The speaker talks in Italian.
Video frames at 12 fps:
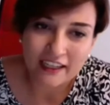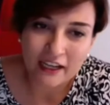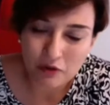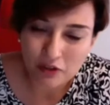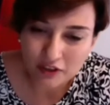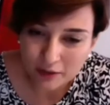che
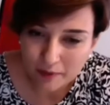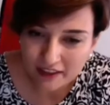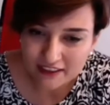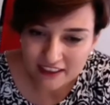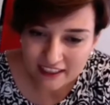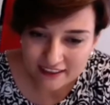è quello di
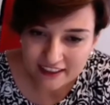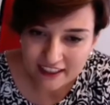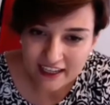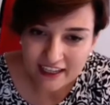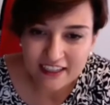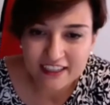
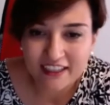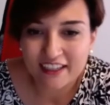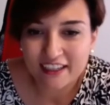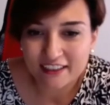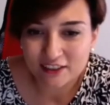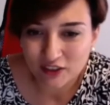presidente
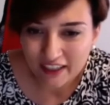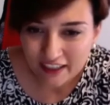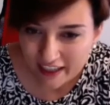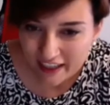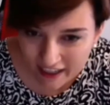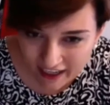eh,
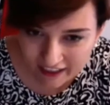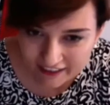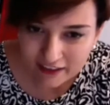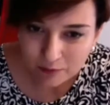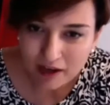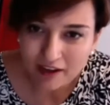nazionale
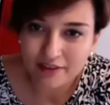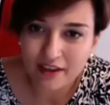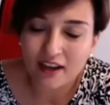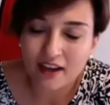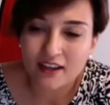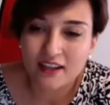antimafia.